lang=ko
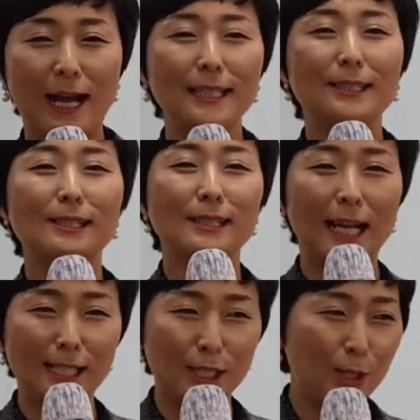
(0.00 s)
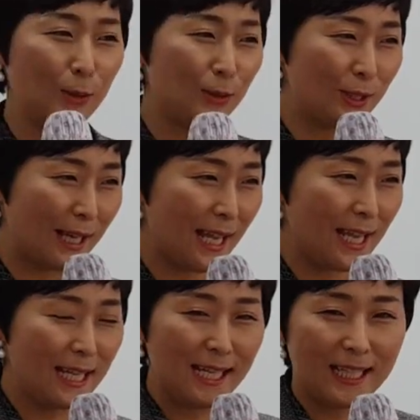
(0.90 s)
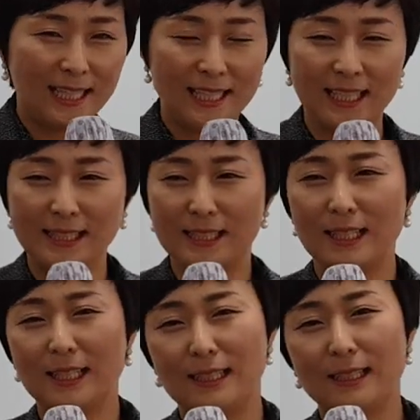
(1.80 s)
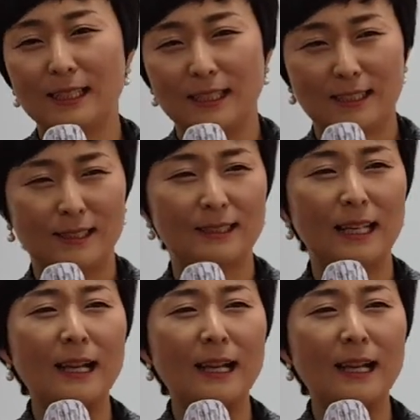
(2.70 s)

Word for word: 아이들을 잘 키우는 게 아, 이제 어,